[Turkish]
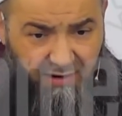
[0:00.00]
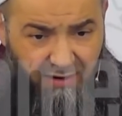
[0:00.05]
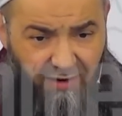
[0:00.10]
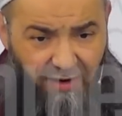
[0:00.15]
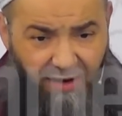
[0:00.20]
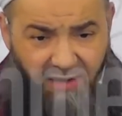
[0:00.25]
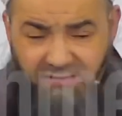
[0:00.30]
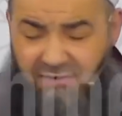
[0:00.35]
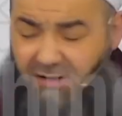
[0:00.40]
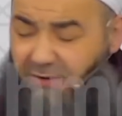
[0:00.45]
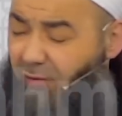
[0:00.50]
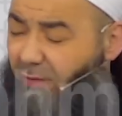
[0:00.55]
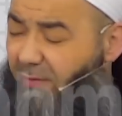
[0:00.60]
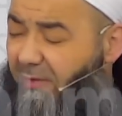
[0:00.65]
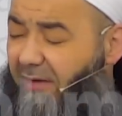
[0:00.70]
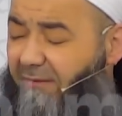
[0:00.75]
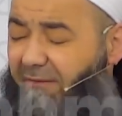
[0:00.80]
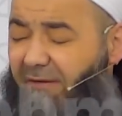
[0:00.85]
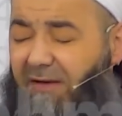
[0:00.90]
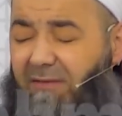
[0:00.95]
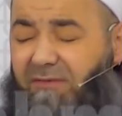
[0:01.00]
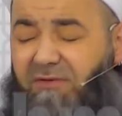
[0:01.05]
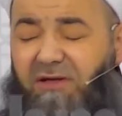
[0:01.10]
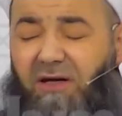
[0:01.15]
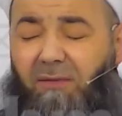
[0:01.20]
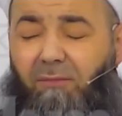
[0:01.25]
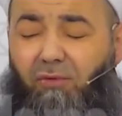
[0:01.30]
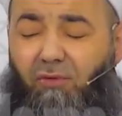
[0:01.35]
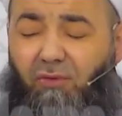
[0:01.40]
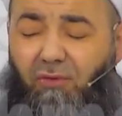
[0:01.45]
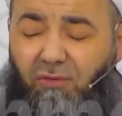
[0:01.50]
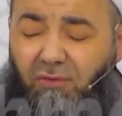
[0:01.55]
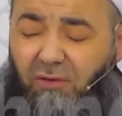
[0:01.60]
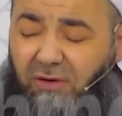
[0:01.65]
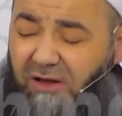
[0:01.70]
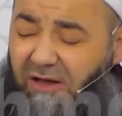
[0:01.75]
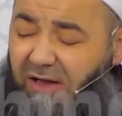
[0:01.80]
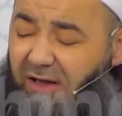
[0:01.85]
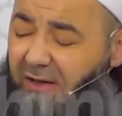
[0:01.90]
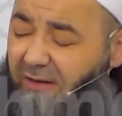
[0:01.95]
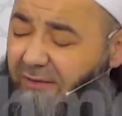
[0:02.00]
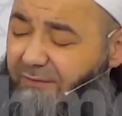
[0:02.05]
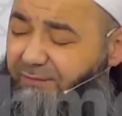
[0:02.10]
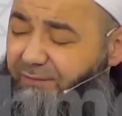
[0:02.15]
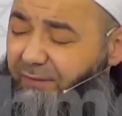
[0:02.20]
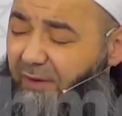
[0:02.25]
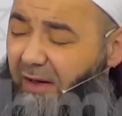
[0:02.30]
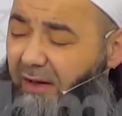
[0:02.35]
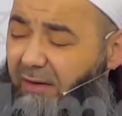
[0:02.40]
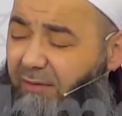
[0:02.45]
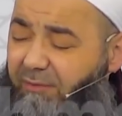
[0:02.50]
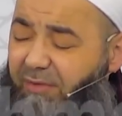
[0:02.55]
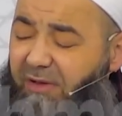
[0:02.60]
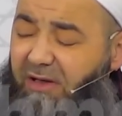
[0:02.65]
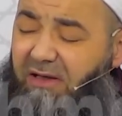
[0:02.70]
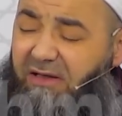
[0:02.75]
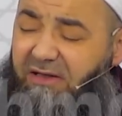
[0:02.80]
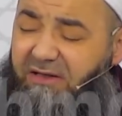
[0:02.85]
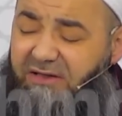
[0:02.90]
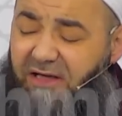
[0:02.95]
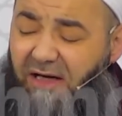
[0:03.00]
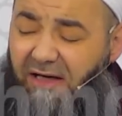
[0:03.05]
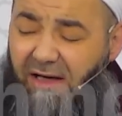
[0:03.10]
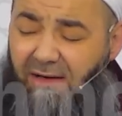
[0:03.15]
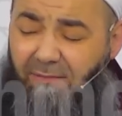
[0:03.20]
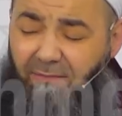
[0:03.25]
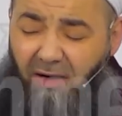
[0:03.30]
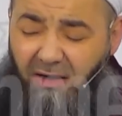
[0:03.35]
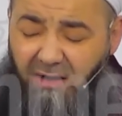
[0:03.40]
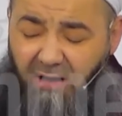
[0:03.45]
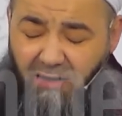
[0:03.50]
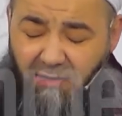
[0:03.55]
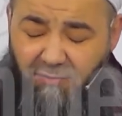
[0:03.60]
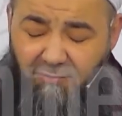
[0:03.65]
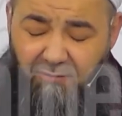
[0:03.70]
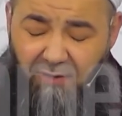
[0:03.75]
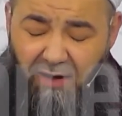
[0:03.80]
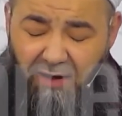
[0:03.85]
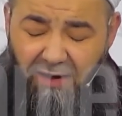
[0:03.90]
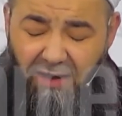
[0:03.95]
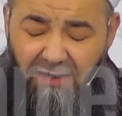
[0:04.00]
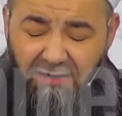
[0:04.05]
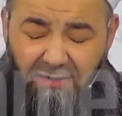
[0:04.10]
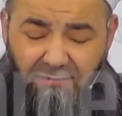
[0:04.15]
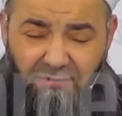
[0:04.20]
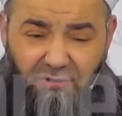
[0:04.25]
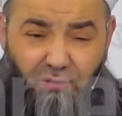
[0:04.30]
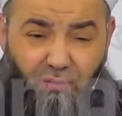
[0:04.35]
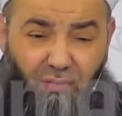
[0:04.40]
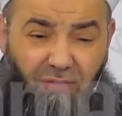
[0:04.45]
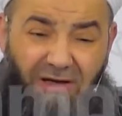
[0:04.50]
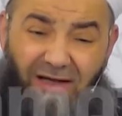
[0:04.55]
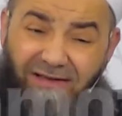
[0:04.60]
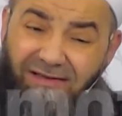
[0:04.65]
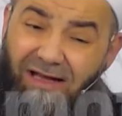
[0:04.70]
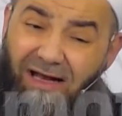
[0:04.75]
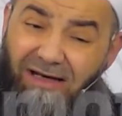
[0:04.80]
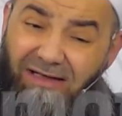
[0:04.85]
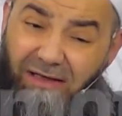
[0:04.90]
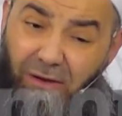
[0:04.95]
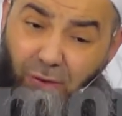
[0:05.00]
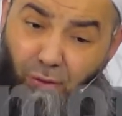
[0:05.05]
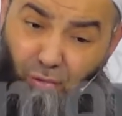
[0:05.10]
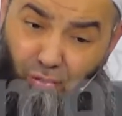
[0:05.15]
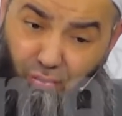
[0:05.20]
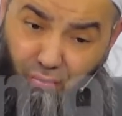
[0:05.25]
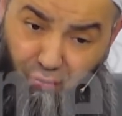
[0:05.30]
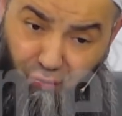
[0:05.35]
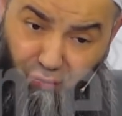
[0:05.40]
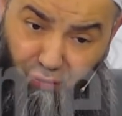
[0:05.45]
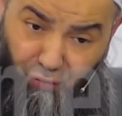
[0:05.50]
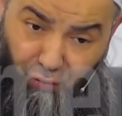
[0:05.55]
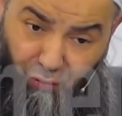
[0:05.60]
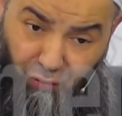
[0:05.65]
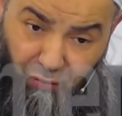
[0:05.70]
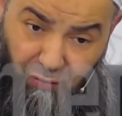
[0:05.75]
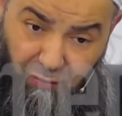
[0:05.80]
Hazreti Ömer Efendimiz de buyurdu ki bir inceleyin bakalım. Herhalde bir sünnet terk ediyorsunuzdur.